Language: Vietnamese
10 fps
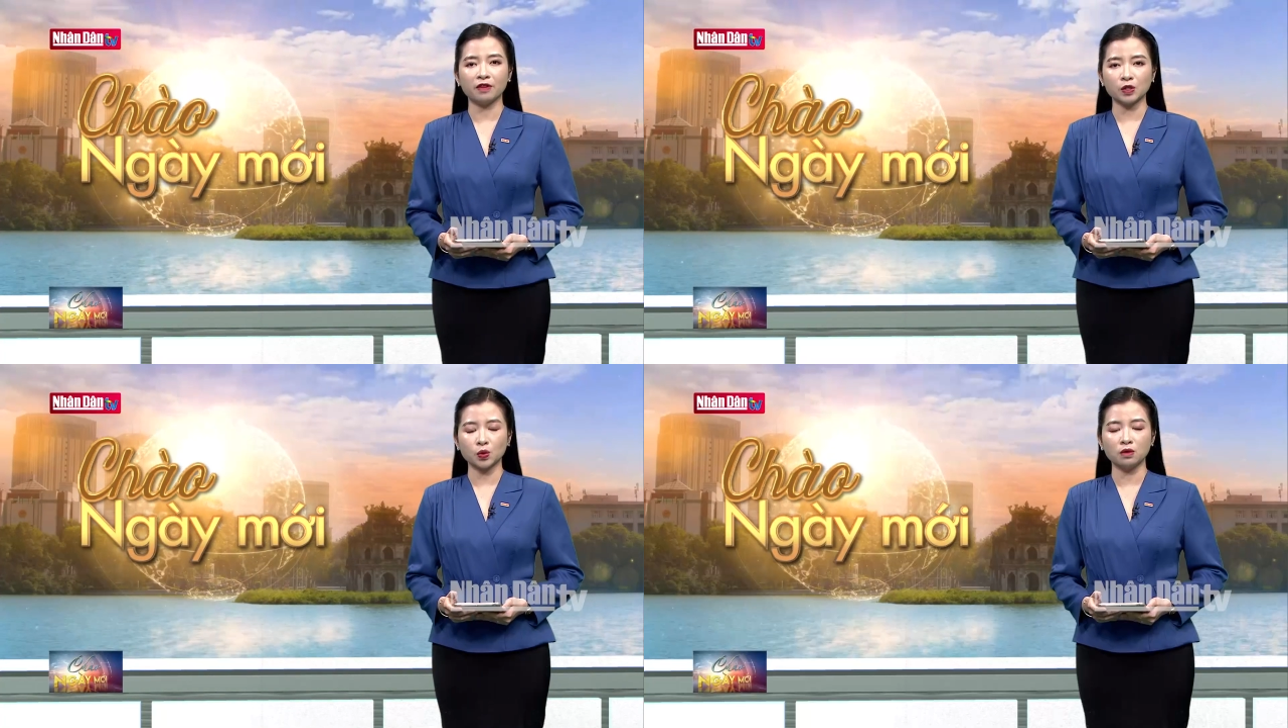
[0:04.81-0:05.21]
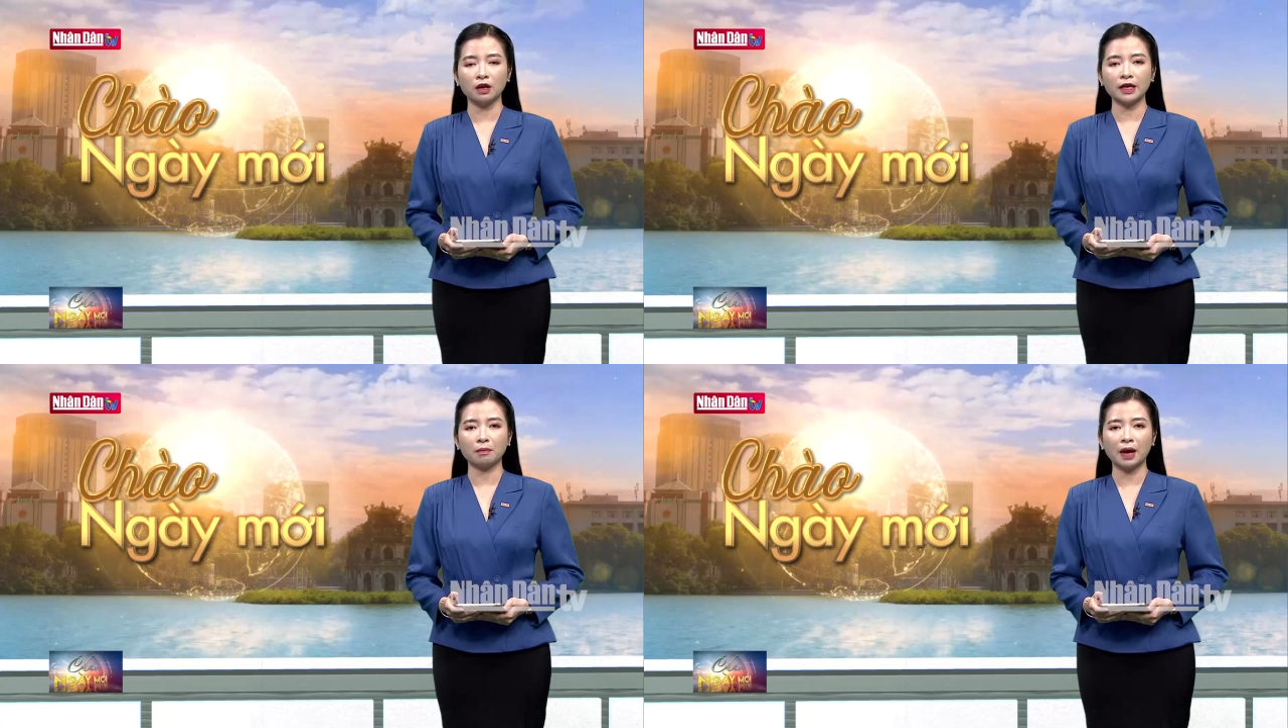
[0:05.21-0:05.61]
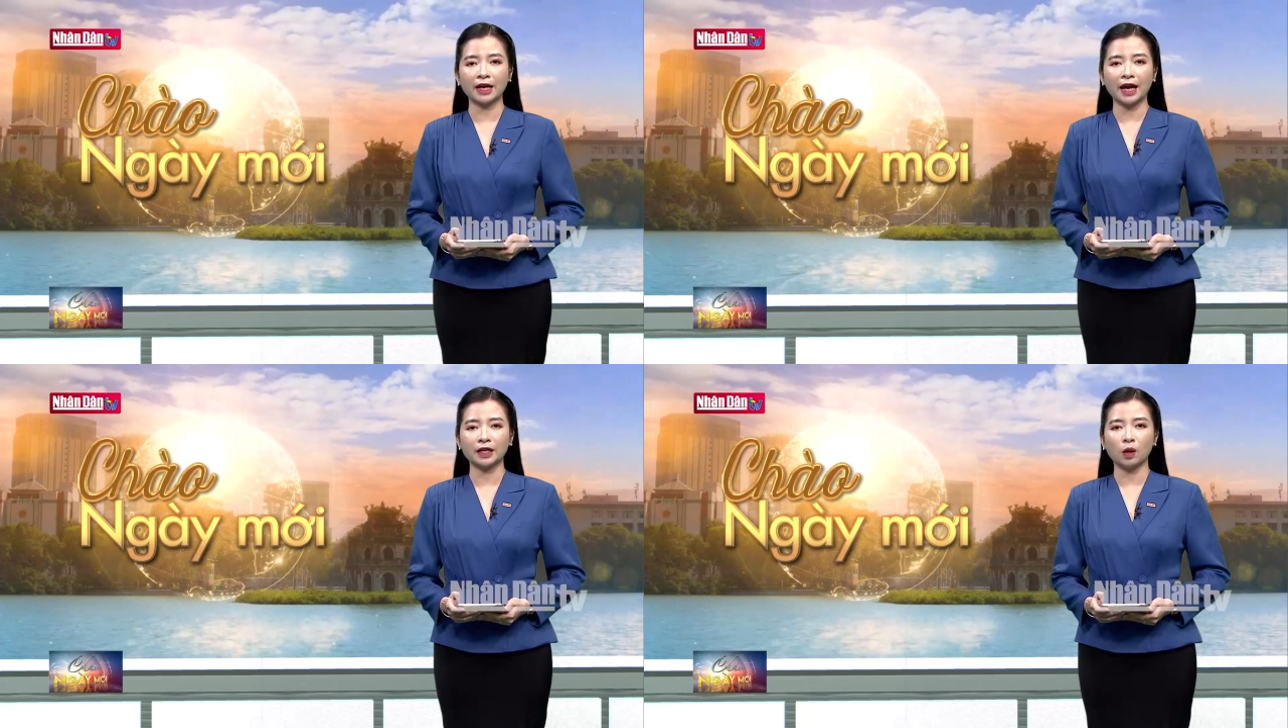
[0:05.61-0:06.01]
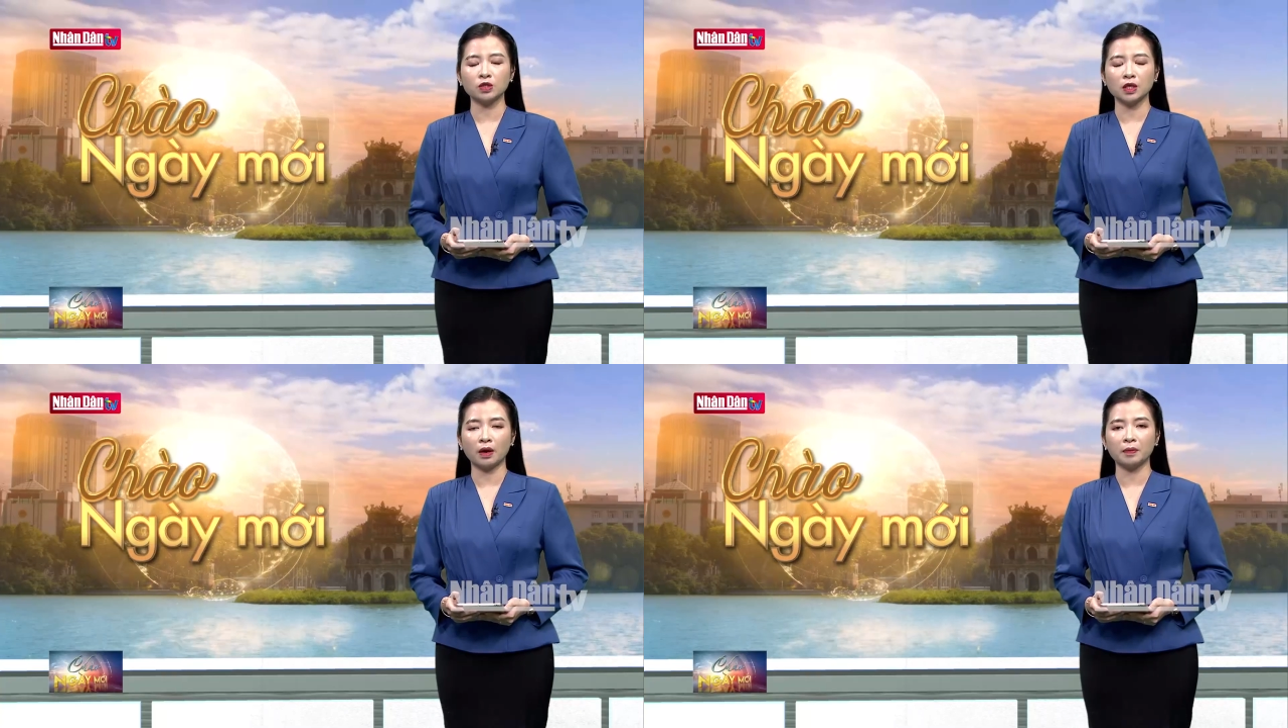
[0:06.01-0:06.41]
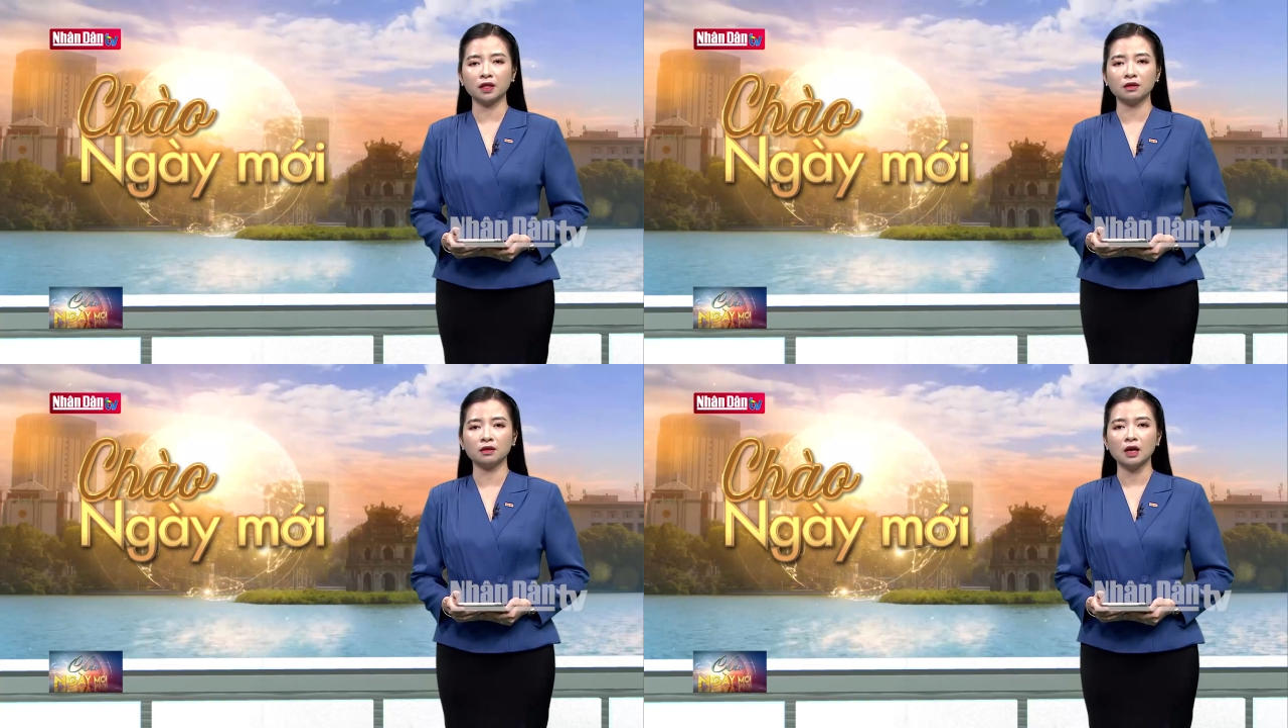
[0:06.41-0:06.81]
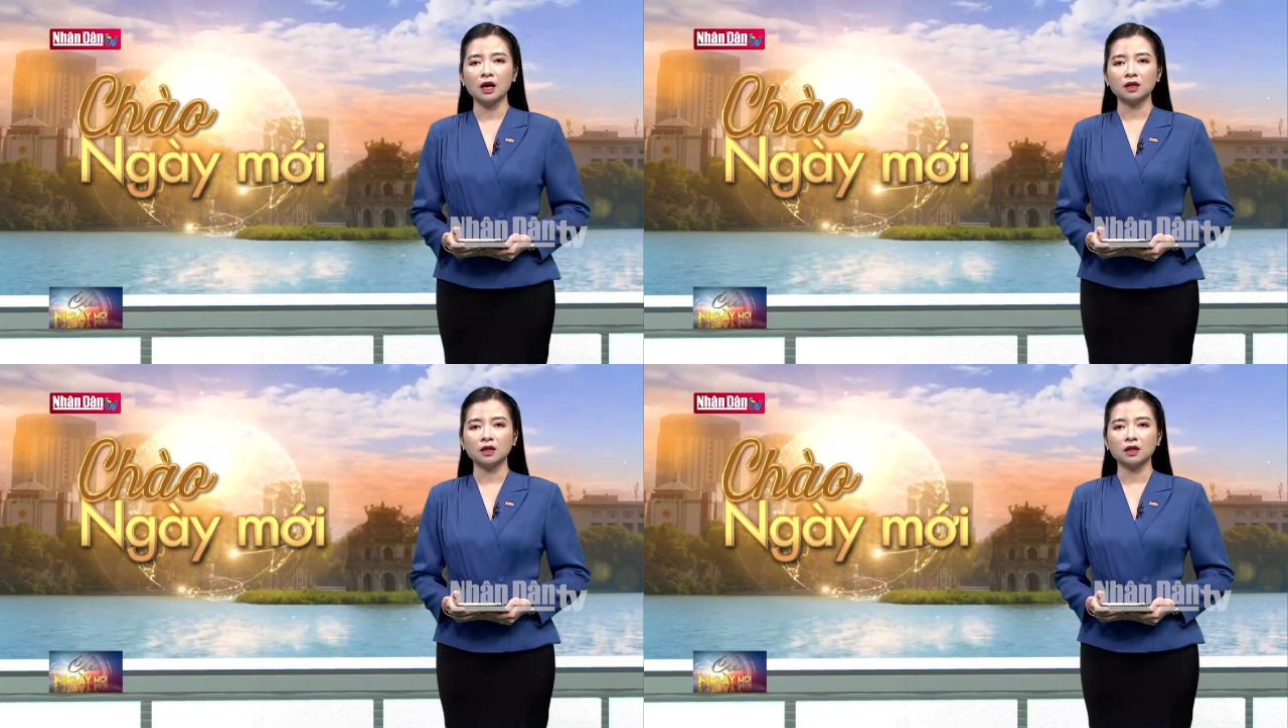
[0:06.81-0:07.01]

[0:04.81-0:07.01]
và xu hướng năm hai nghìn không trăm hai mươi tư